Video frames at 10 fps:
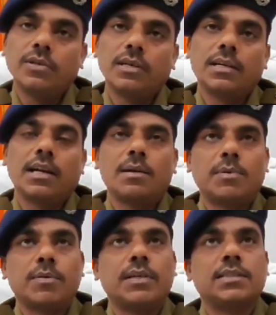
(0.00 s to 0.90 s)
होगा अगर
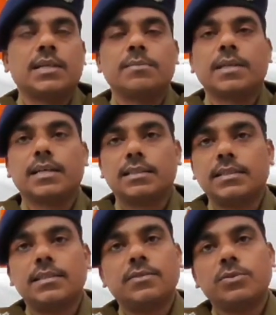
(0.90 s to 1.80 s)
लापरवाही सामने
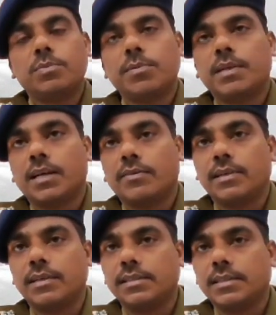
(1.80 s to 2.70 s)
आती है तो उन पर भी
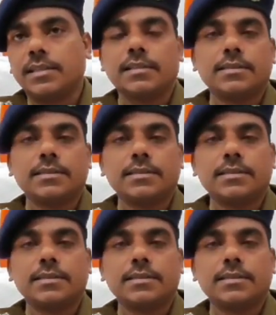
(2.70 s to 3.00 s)
कार्रवाई की जाएगी